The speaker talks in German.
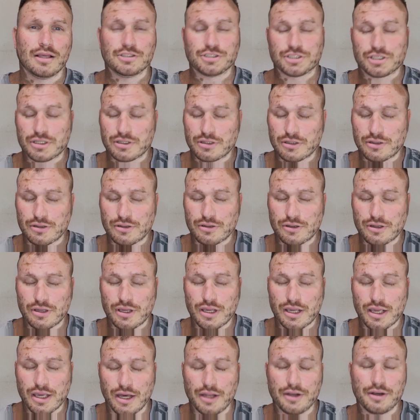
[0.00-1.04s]
ich
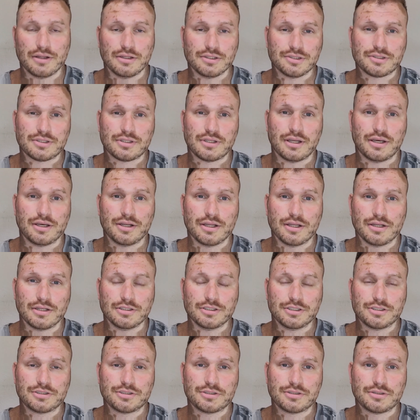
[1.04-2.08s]
kann es leider
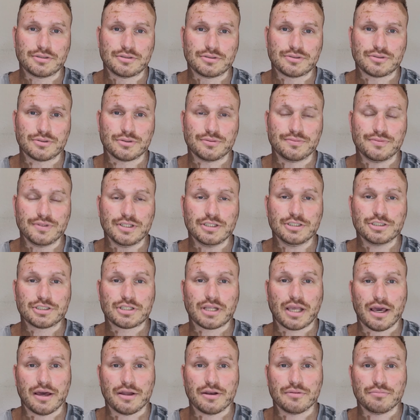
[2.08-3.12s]
nicht, so wie
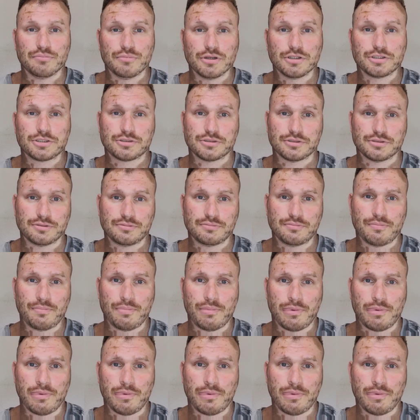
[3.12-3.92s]
ich gerne möchte.